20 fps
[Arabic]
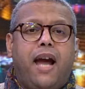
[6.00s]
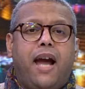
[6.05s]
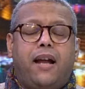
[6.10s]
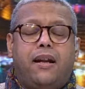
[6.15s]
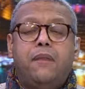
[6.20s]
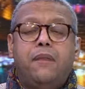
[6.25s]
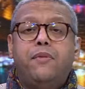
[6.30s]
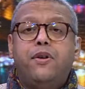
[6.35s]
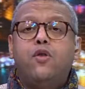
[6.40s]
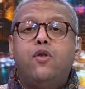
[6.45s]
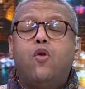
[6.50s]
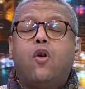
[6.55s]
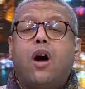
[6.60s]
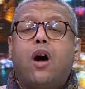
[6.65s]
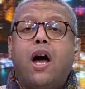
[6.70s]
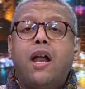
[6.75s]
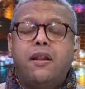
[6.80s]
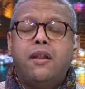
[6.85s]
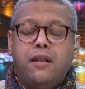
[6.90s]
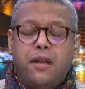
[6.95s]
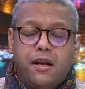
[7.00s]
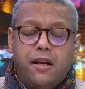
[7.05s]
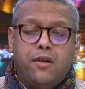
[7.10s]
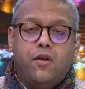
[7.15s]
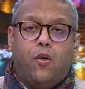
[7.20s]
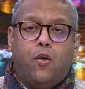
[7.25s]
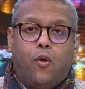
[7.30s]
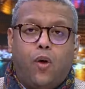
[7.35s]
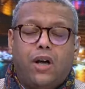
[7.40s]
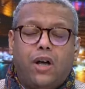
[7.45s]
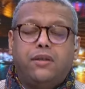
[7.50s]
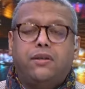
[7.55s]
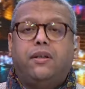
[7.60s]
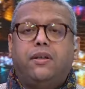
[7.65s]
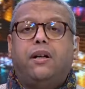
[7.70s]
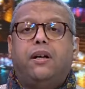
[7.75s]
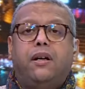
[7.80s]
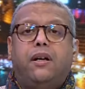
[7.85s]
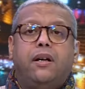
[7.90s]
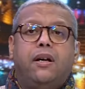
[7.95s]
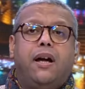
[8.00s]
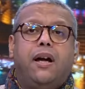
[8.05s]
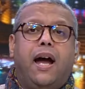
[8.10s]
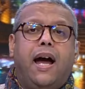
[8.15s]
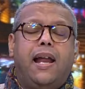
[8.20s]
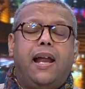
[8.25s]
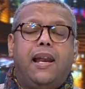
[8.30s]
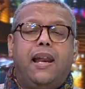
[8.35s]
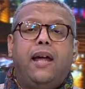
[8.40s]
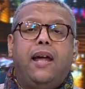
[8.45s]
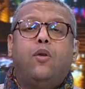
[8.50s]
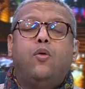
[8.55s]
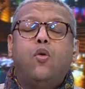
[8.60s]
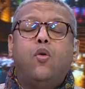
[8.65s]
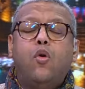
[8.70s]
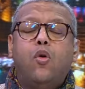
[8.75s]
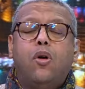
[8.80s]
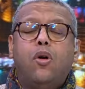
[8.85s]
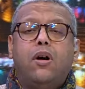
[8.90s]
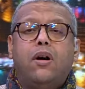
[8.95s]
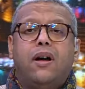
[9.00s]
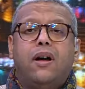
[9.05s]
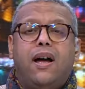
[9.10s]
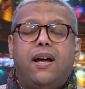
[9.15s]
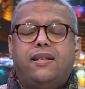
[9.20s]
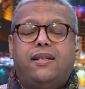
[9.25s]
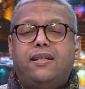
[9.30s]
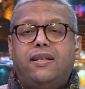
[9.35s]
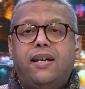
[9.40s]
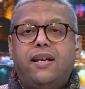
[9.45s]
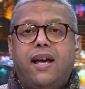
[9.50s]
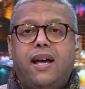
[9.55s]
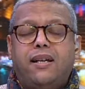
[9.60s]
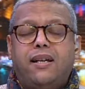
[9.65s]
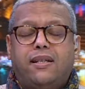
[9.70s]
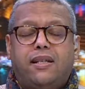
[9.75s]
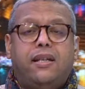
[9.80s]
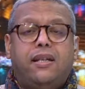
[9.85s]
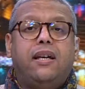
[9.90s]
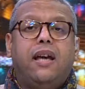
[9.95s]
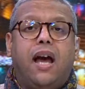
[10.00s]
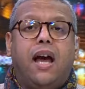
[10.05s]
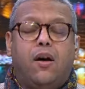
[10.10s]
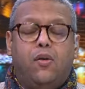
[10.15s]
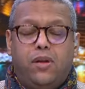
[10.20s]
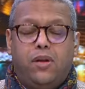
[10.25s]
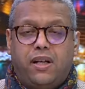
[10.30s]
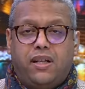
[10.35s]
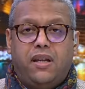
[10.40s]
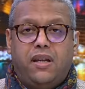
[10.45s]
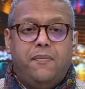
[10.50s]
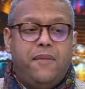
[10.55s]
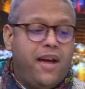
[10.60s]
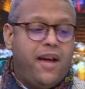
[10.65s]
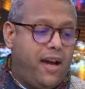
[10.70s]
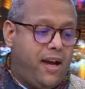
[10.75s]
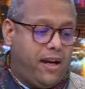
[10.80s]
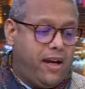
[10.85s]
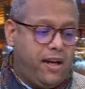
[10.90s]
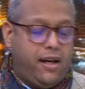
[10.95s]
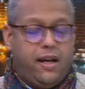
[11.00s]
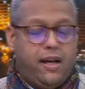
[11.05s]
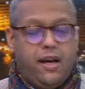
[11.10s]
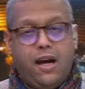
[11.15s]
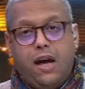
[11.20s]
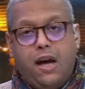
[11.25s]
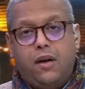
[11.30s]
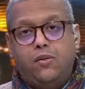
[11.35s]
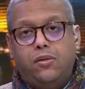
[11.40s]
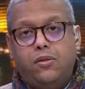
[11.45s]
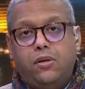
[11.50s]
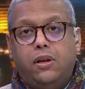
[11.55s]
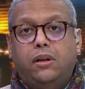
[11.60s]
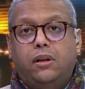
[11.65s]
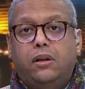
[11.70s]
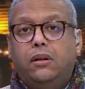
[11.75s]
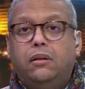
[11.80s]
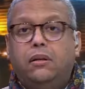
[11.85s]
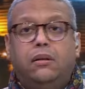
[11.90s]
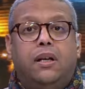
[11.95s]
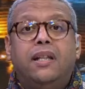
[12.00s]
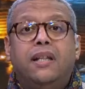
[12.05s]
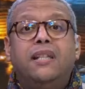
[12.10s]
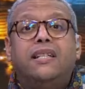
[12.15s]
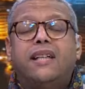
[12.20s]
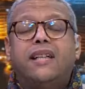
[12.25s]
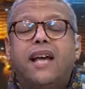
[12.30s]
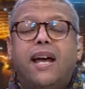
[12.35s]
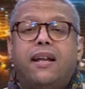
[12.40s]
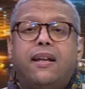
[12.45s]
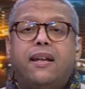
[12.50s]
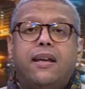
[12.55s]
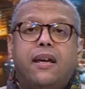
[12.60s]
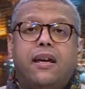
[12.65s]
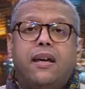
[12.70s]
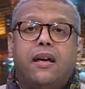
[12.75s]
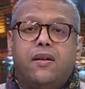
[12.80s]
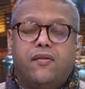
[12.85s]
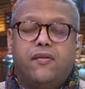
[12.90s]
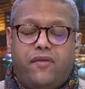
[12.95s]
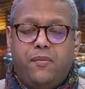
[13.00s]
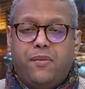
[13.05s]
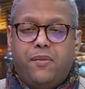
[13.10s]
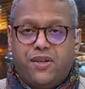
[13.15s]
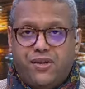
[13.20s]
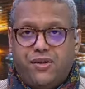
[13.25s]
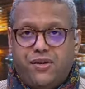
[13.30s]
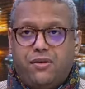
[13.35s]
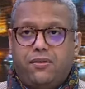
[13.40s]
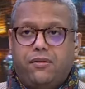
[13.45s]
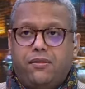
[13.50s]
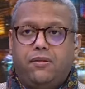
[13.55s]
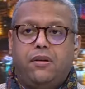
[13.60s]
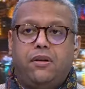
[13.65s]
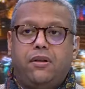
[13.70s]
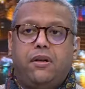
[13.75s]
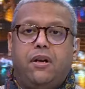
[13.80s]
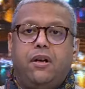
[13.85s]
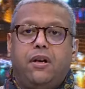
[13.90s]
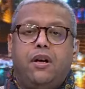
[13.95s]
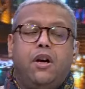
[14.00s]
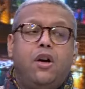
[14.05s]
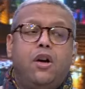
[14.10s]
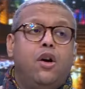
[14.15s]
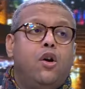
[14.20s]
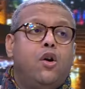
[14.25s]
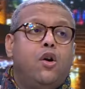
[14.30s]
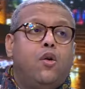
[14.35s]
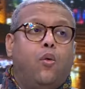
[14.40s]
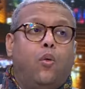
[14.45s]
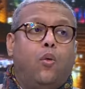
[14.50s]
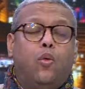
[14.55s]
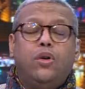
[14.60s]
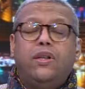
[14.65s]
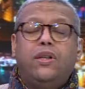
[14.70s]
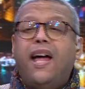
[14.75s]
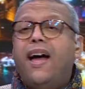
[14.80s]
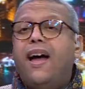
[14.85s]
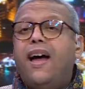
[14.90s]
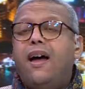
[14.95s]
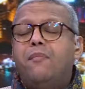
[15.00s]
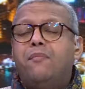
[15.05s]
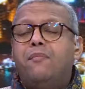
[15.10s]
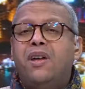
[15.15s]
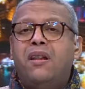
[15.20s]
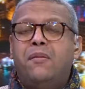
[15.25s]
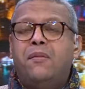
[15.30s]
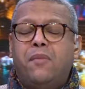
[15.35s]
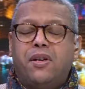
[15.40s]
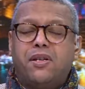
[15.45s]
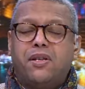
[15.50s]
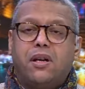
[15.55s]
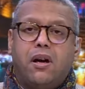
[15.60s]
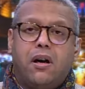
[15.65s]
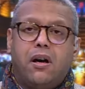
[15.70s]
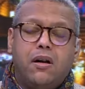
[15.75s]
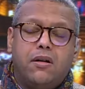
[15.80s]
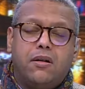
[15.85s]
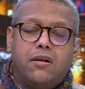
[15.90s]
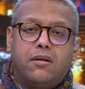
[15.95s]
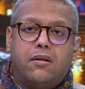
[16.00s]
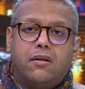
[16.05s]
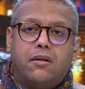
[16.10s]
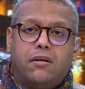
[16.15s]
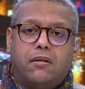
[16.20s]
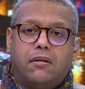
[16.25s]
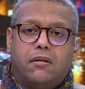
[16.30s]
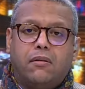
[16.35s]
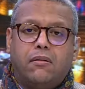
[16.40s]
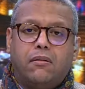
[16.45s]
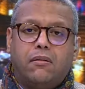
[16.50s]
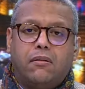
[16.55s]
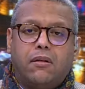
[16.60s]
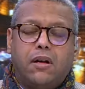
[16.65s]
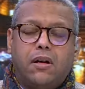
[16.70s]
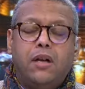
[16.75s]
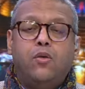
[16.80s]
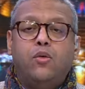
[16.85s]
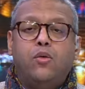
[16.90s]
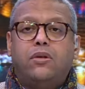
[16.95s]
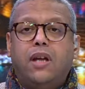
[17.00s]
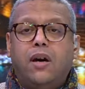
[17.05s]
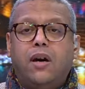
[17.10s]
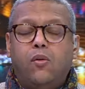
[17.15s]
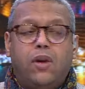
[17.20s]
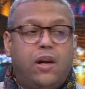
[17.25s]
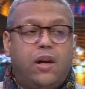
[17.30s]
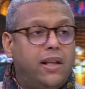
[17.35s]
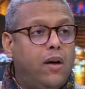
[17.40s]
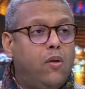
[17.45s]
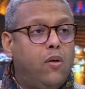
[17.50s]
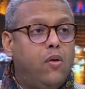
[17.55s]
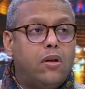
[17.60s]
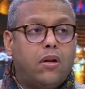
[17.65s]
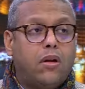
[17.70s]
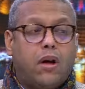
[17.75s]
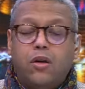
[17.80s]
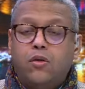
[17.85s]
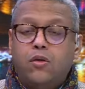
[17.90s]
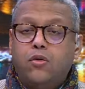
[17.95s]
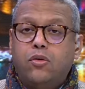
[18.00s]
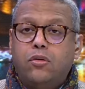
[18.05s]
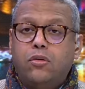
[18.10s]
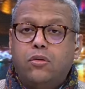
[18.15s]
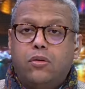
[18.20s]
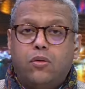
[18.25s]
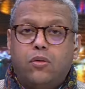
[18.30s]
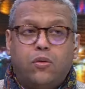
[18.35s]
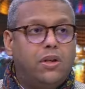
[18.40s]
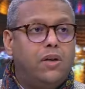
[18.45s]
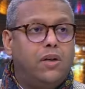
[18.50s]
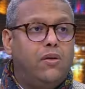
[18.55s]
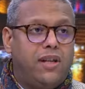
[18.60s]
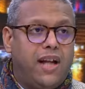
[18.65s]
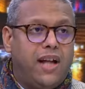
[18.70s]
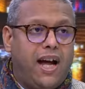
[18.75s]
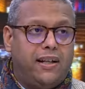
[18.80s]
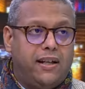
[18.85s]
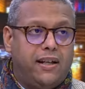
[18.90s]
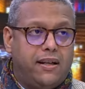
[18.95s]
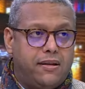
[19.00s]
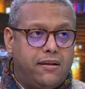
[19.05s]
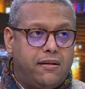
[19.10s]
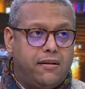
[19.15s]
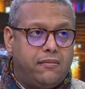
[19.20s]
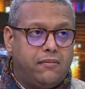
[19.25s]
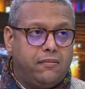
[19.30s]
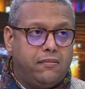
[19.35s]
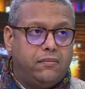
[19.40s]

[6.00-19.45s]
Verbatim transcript: يعني بيقنن وضع اللجوء السياسي او الاجتماعي او الانساني في مصر وده من مظاهر انه الدوله دوله قانون ودوله حداثه